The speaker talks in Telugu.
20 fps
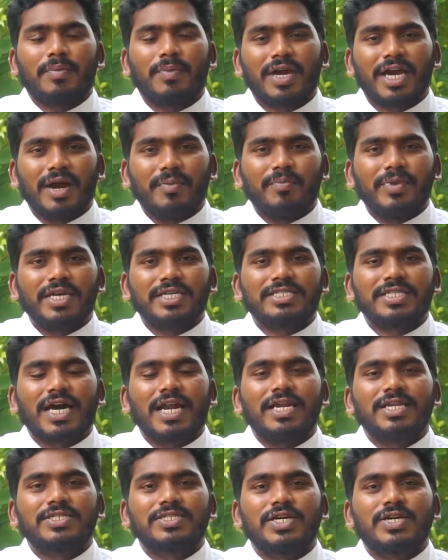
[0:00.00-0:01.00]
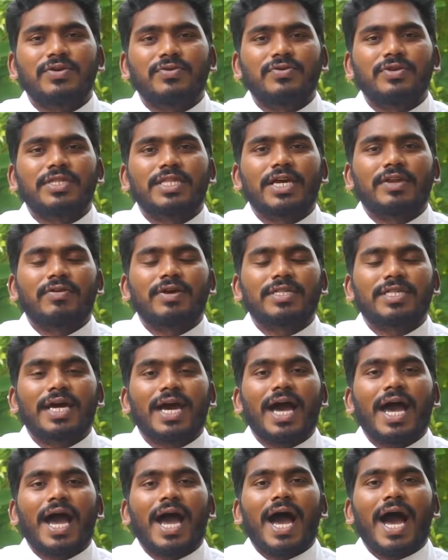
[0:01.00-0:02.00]
తమ గమ్యస్థానానికి చేరుకున్న తర్వాత
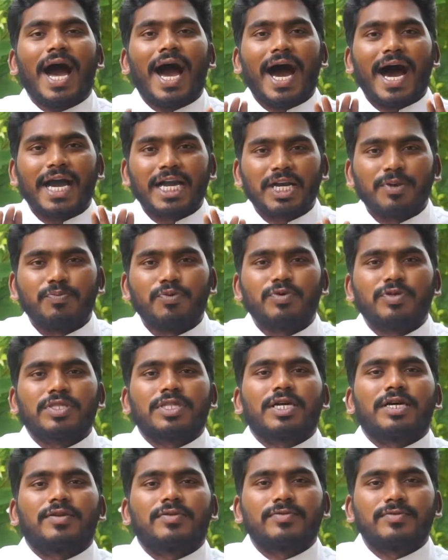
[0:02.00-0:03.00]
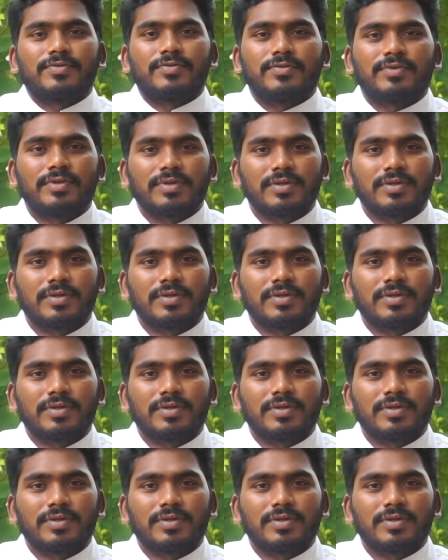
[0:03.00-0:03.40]
ఆగిపోతారు